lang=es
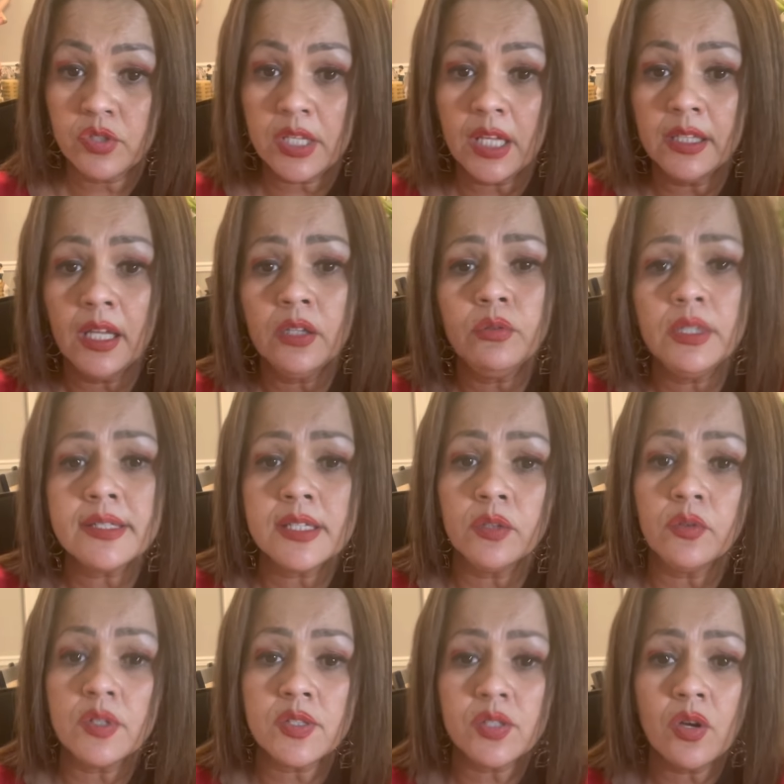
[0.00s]
sanando una
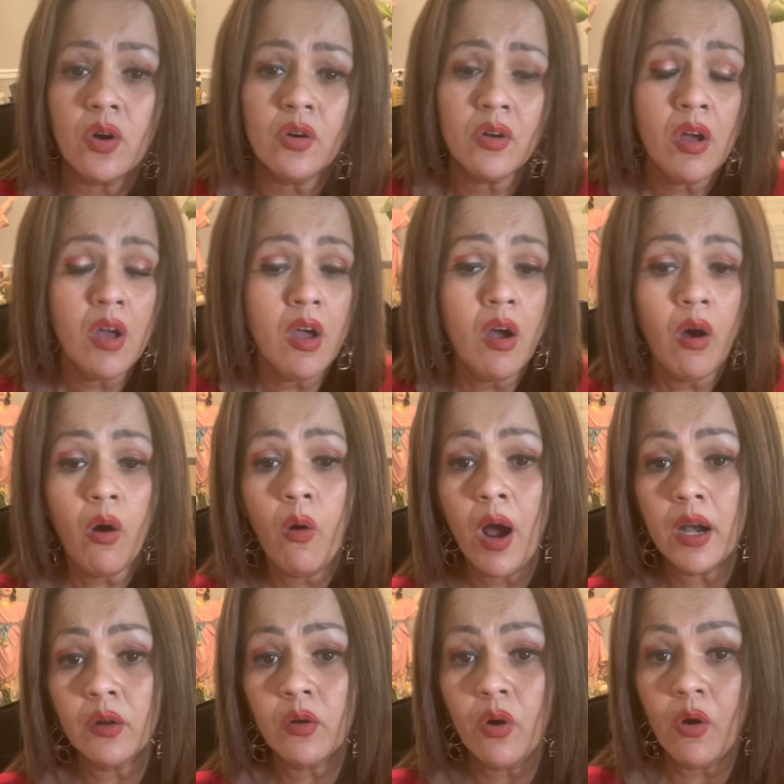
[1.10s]
situación o
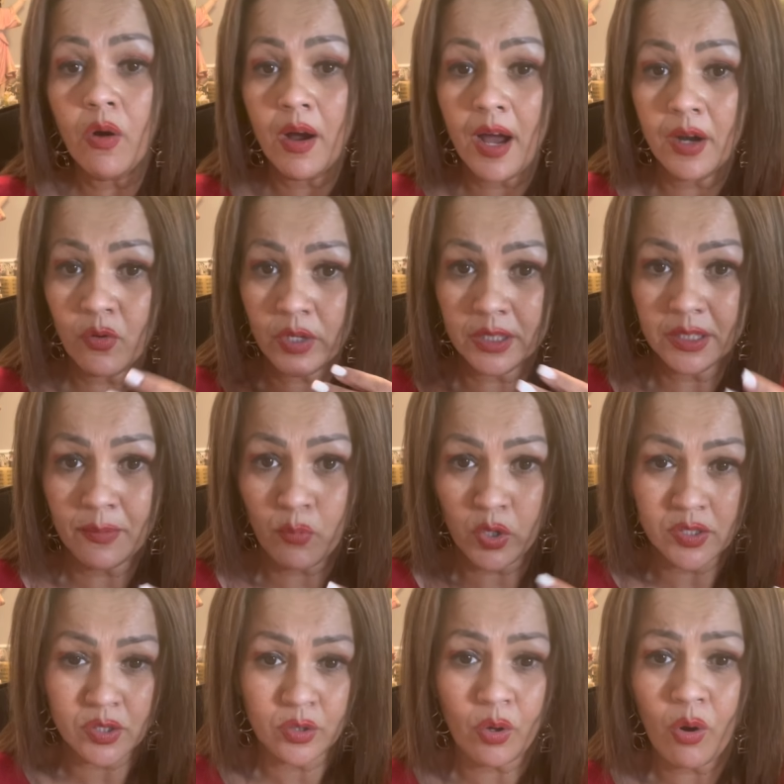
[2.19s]
algo, algo que te
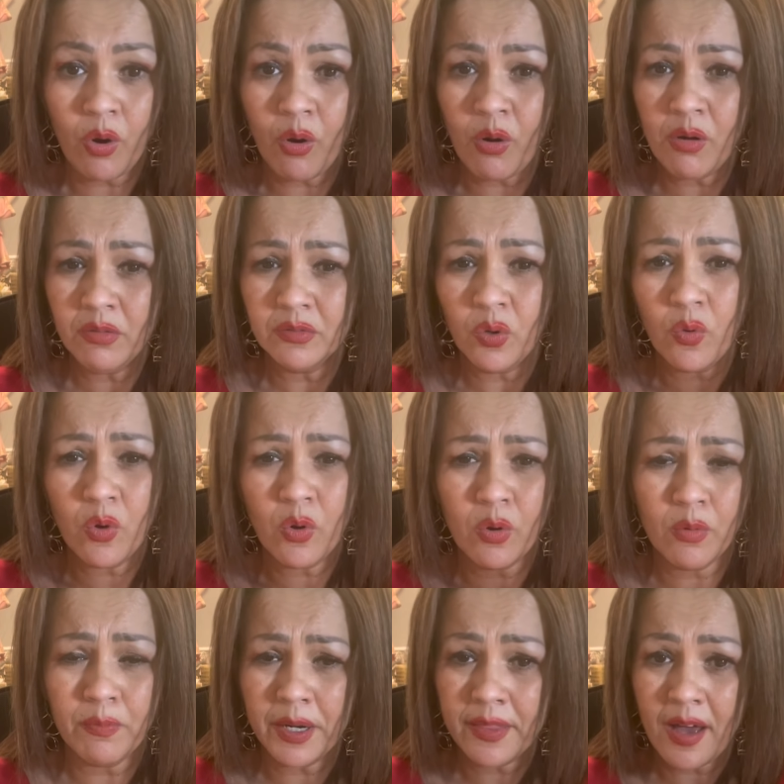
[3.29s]
molestó
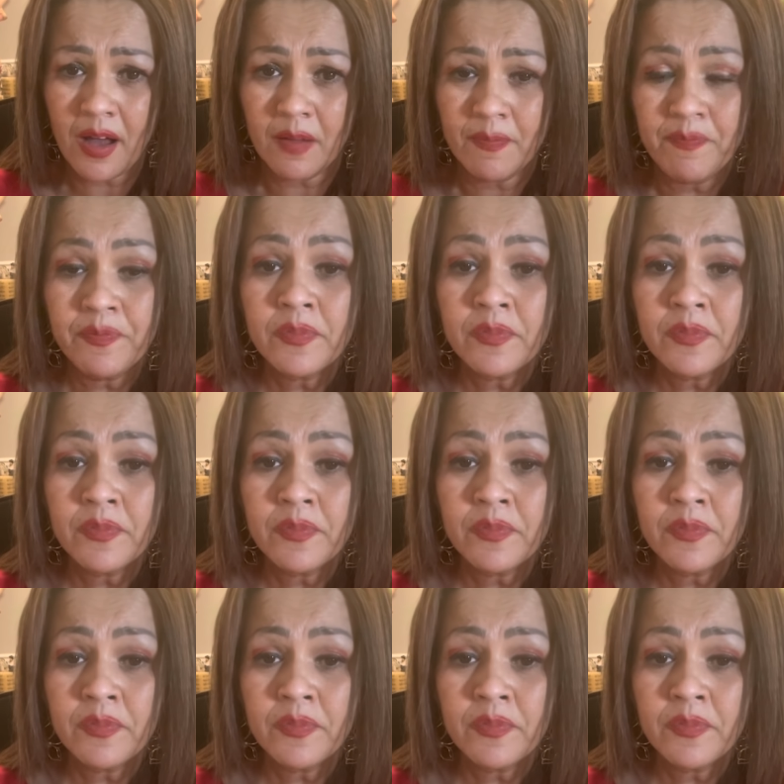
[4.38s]
o, ¿verdad?